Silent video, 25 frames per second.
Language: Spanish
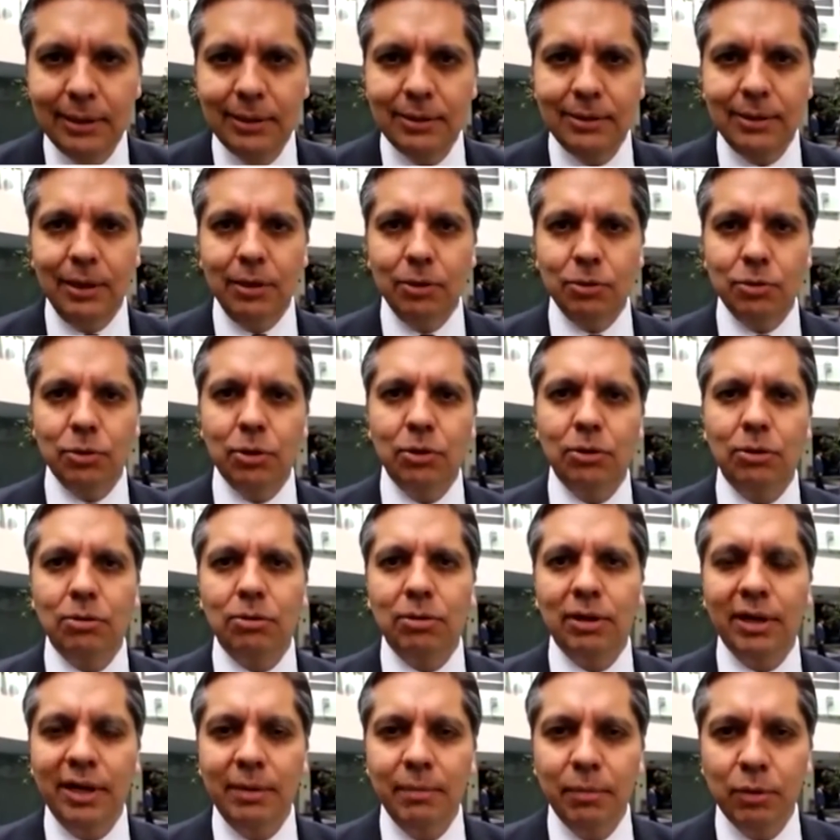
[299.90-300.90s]
los, uno
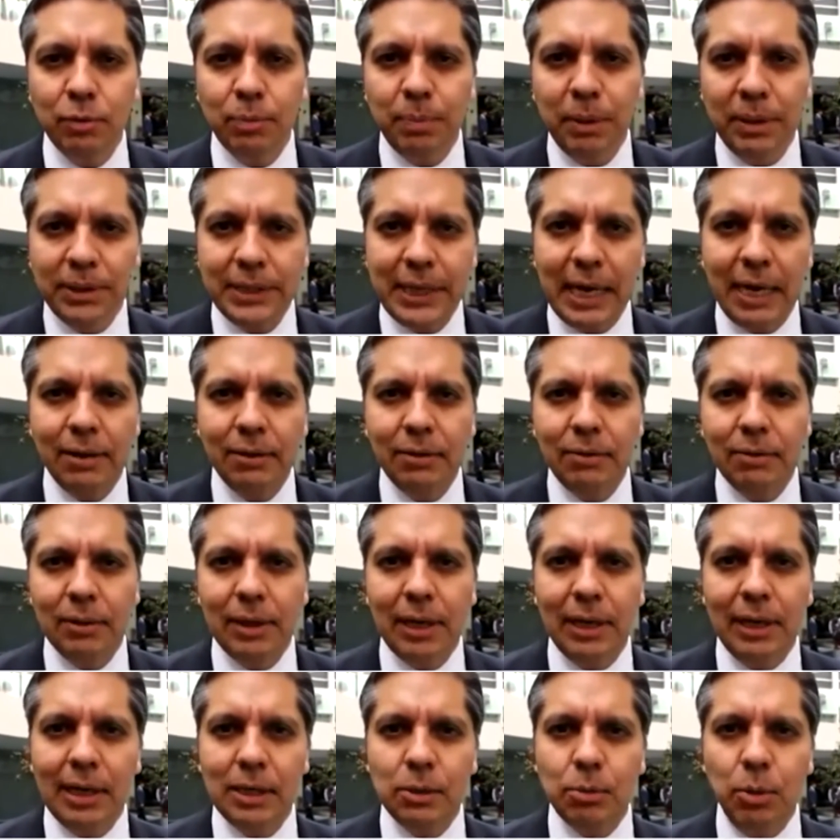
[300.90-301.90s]
de cada tres que
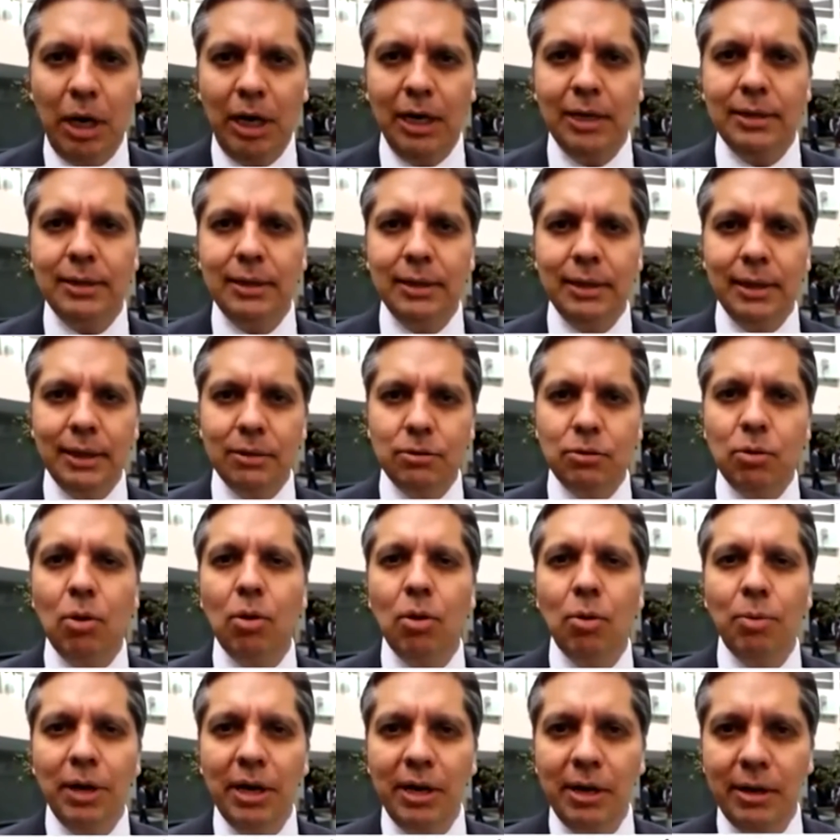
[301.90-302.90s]
reconoce haber pagado un
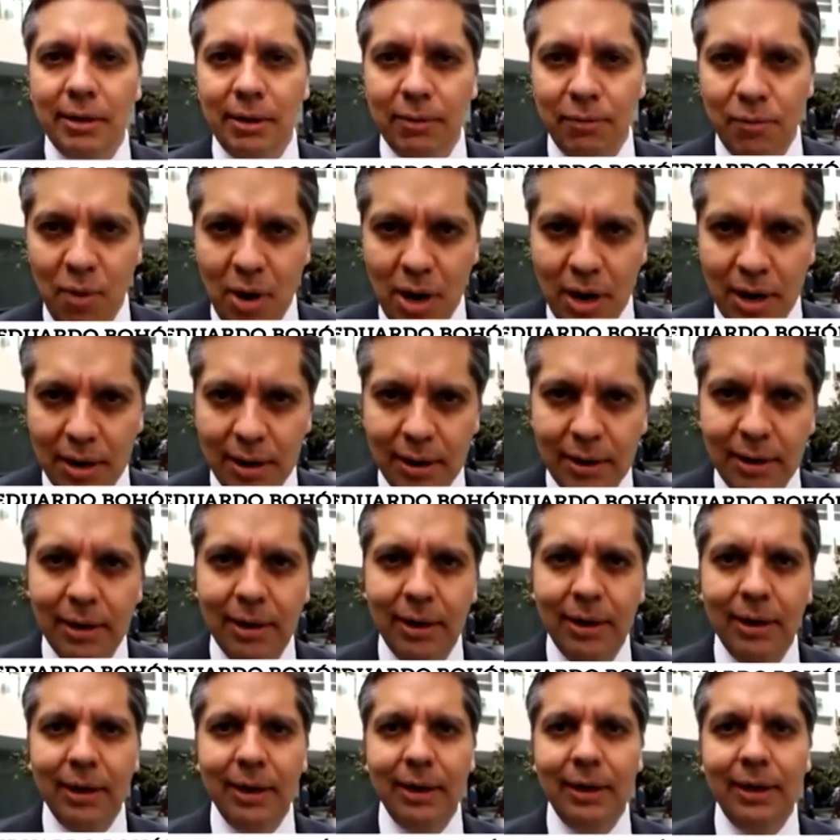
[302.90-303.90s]
soborno, crece